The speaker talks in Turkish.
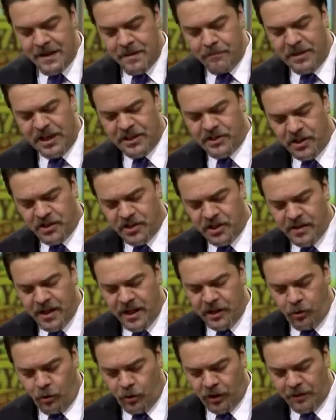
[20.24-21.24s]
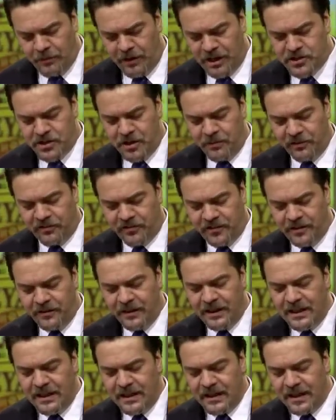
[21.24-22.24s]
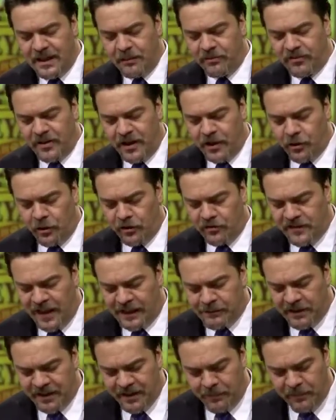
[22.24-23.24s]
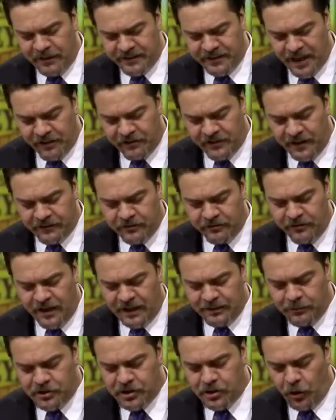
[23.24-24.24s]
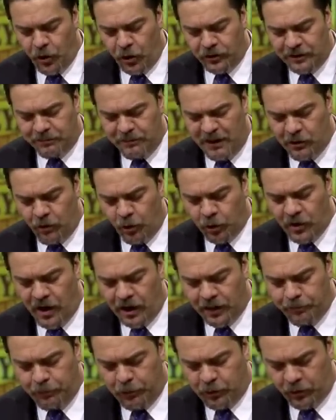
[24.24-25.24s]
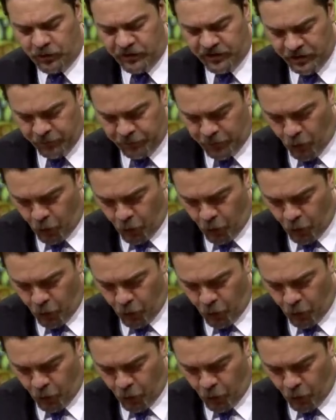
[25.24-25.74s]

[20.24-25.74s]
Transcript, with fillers: Beş yaşında ilkokula başlamışsın kimseye göstermediğim bir defterim varmış. Öğretmen onu alıp bütün sınıfı